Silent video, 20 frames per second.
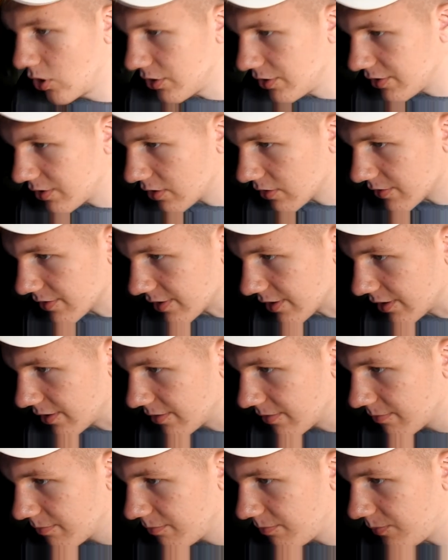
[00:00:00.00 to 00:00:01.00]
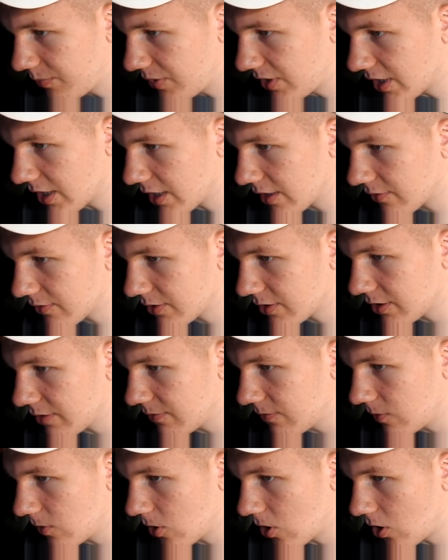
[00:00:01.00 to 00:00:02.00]
Moi drodzy,
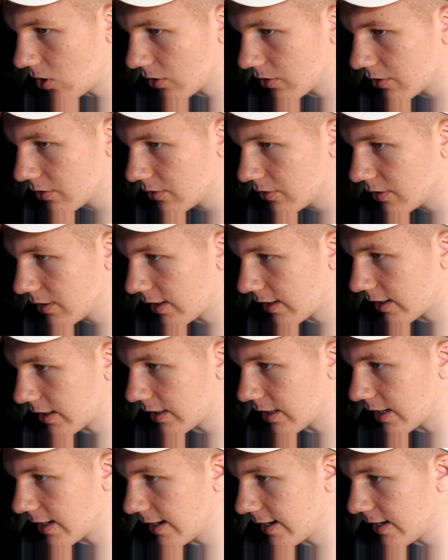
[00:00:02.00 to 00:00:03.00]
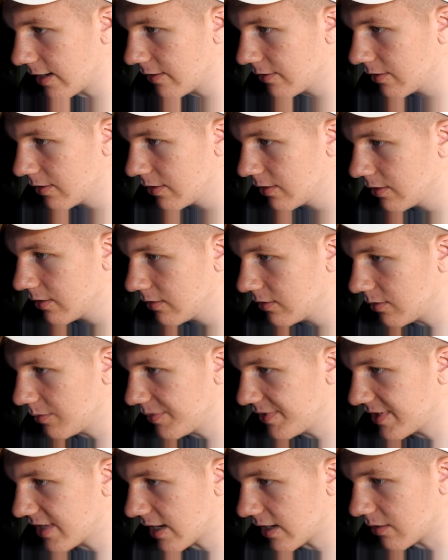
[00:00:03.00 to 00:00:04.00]
pierwszy vlog na kanale,
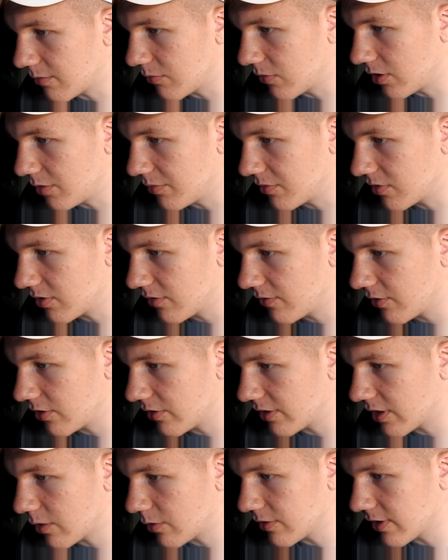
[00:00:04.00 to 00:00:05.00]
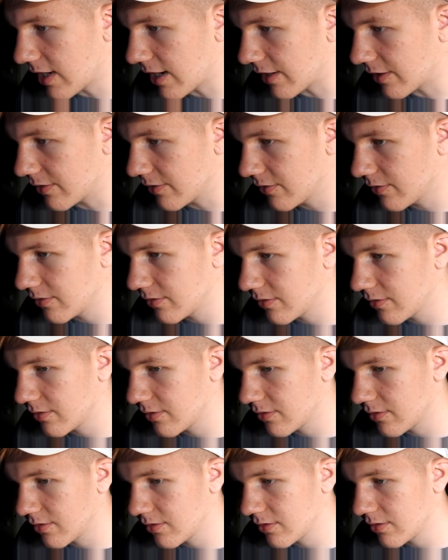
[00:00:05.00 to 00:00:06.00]
tym starym moim, to wyglądało tak.
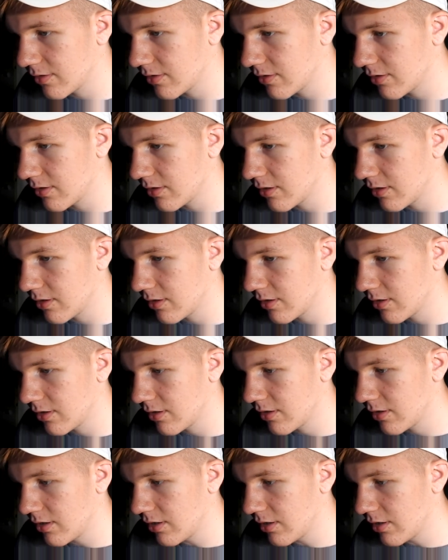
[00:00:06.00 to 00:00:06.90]
I powiem wam, że...